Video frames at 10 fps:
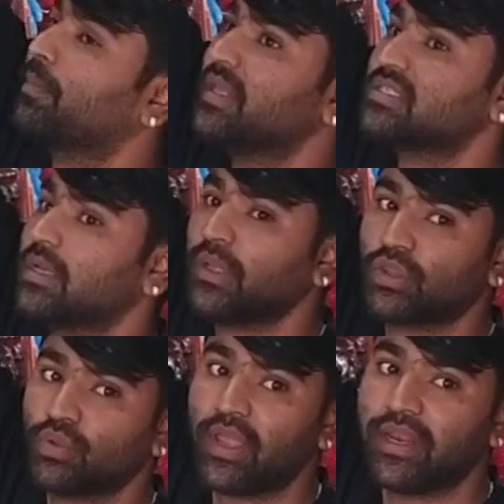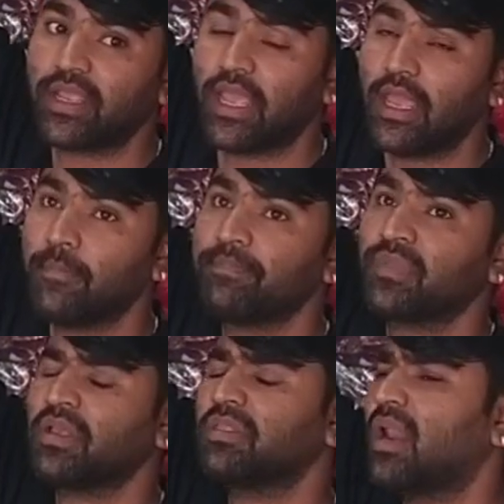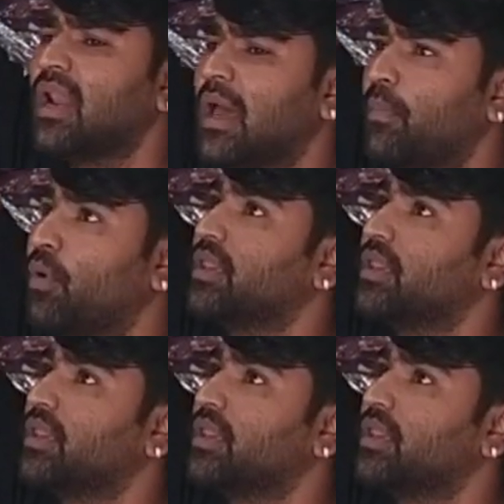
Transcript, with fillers: பீஸு பத்து ரூபா இருக்கு நல்லா போகுது